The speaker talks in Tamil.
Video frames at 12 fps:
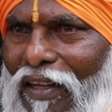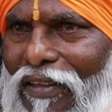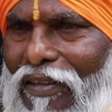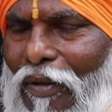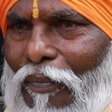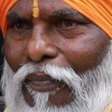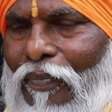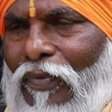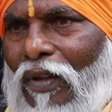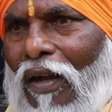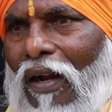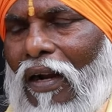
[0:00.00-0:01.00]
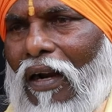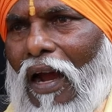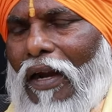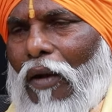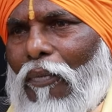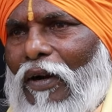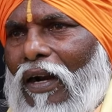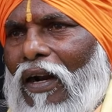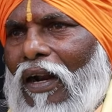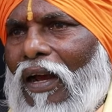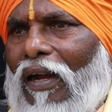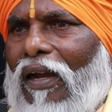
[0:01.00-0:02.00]
நடந்தது நான் என்ன
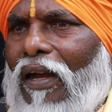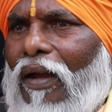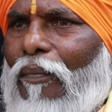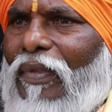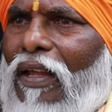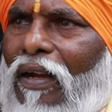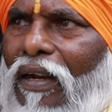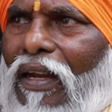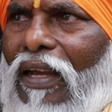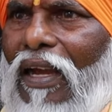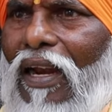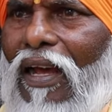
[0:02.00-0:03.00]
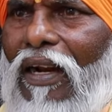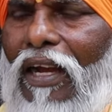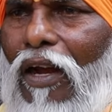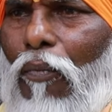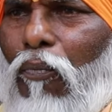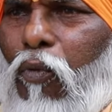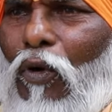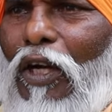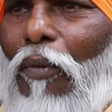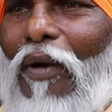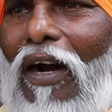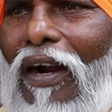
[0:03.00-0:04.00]
பண்ணேன்னாக்க நீங்கள் எல்லோரும் கே
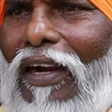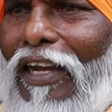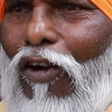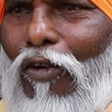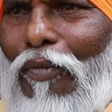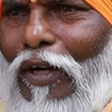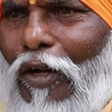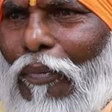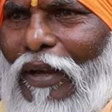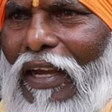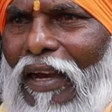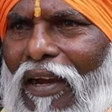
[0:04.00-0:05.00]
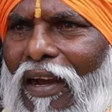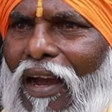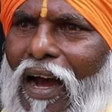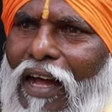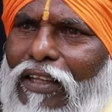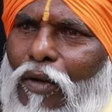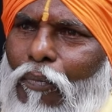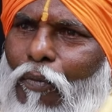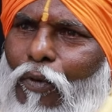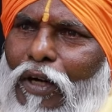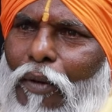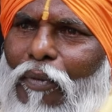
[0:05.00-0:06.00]
பூண்டி மகான்னு கேள்விப்பட்டிருப்பீங்க அந்த
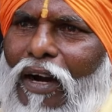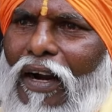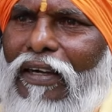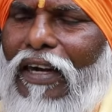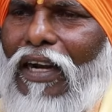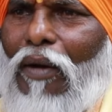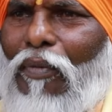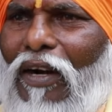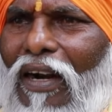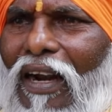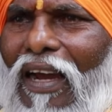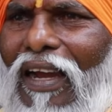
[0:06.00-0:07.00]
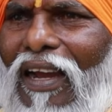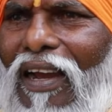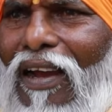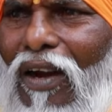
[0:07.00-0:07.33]
பூண்டி மகான்கிட்ட என்ன பண்ணேன்னாக்க